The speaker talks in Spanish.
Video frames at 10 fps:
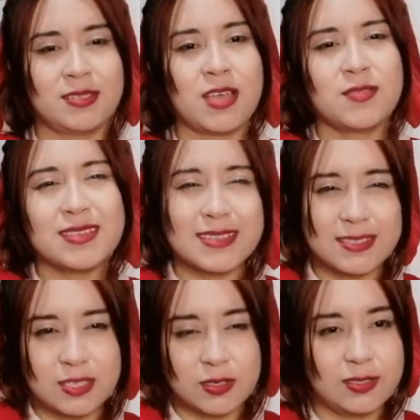Hay una
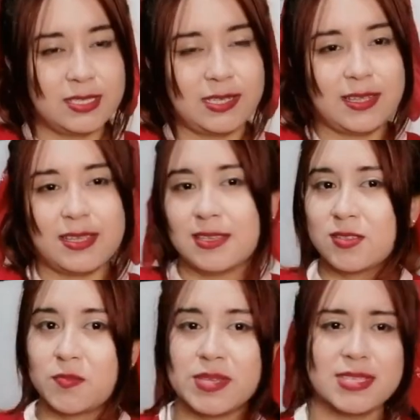sección llena de
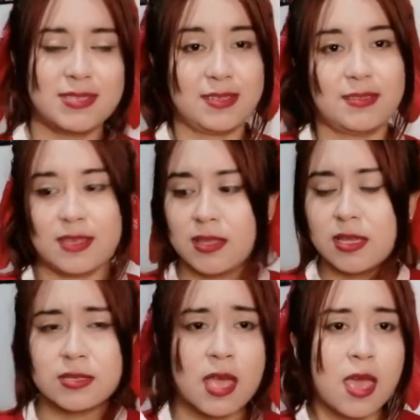sopas
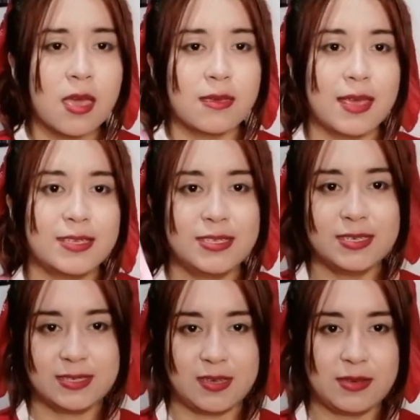instantáneas y allí
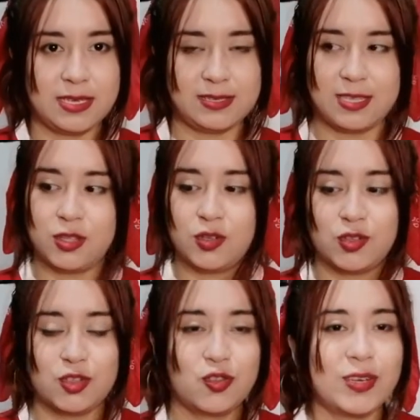estaba esta.
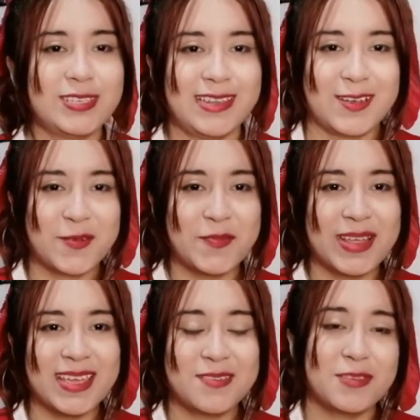Entonces yo allí la
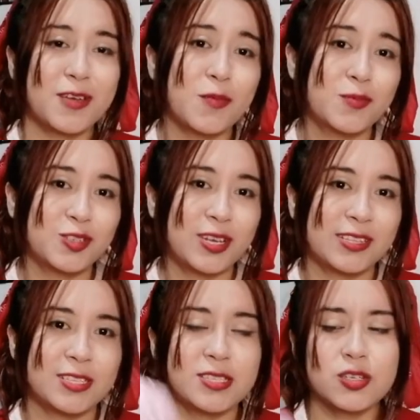compré y me llamó mucho la
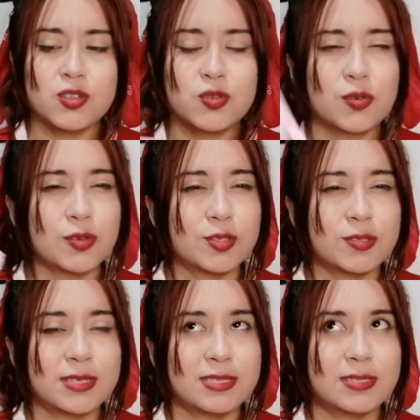atención. Su
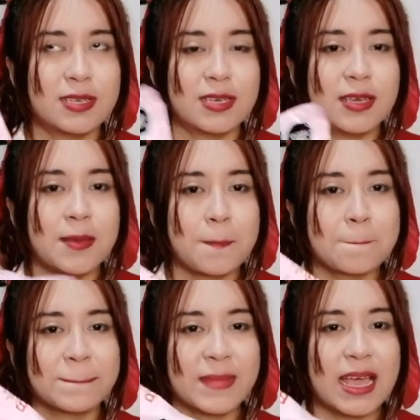costo es de...
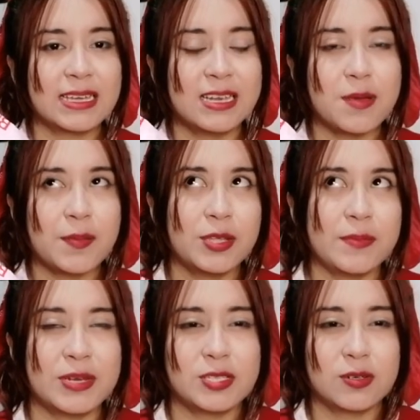Aquí le voy a poner
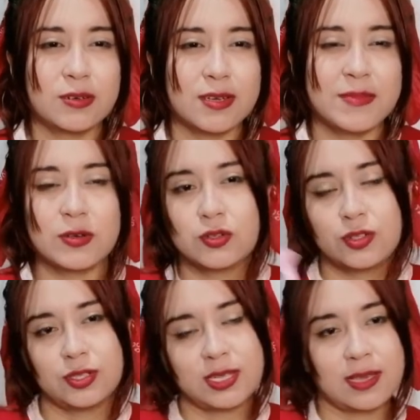el precio. Creo que me
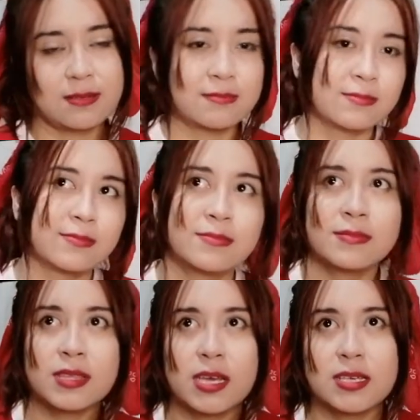costó
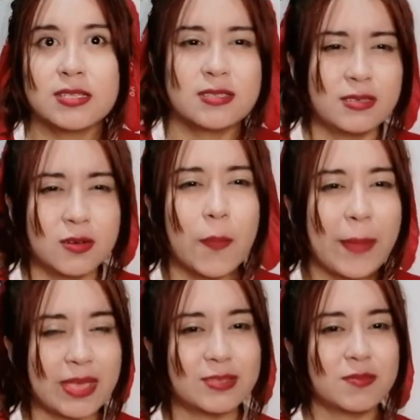35
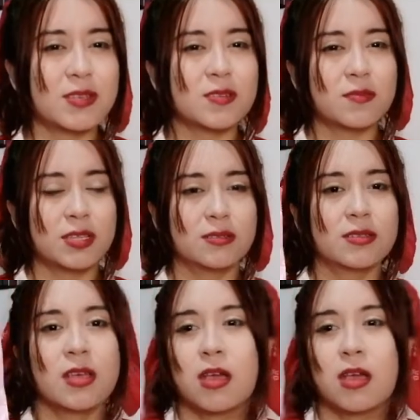pesos más o menos.